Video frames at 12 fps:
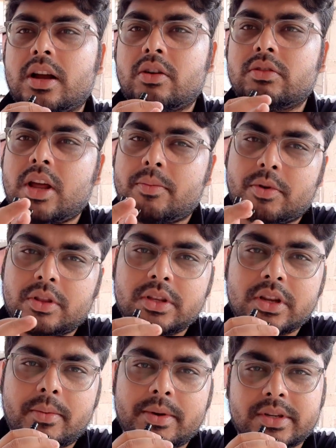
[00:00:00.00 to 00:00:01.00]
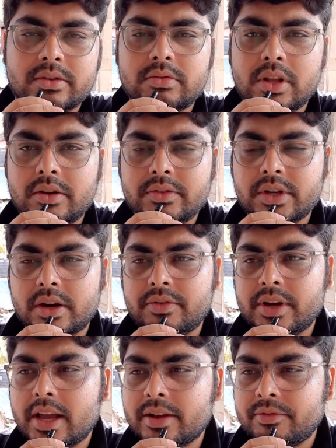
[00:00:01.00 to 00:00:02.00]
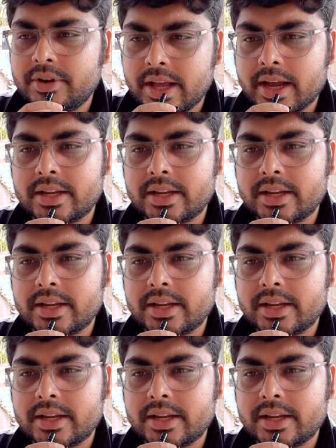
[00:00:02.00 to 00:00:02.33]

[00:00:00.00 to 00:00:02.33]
কারণ তারপরে তিনি আবার সেকেন্ডার ডিভিশনে ফিরে ফিরে